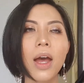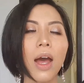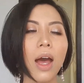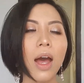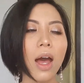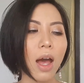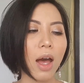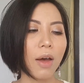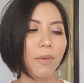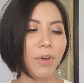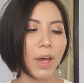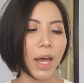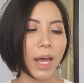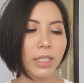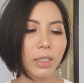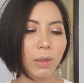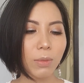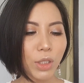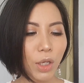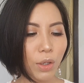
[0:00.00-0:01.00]
Và dòng
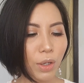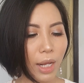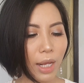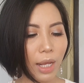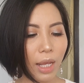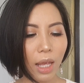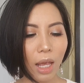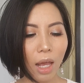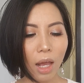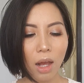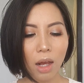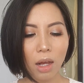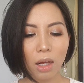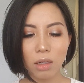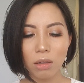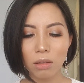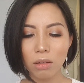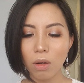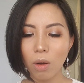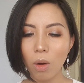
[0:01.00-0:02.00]
son này
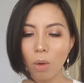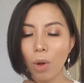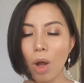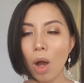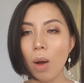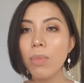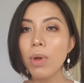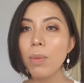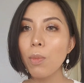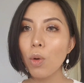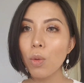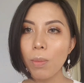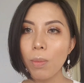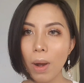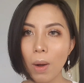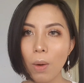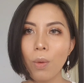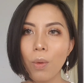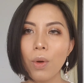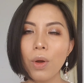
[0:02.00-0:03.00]
gồm có 11 màu
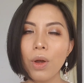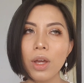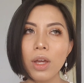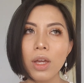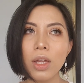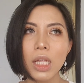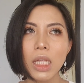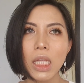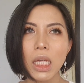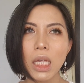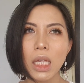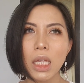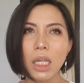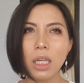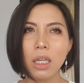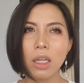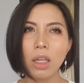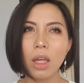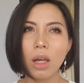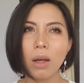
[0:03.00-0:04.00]
Thì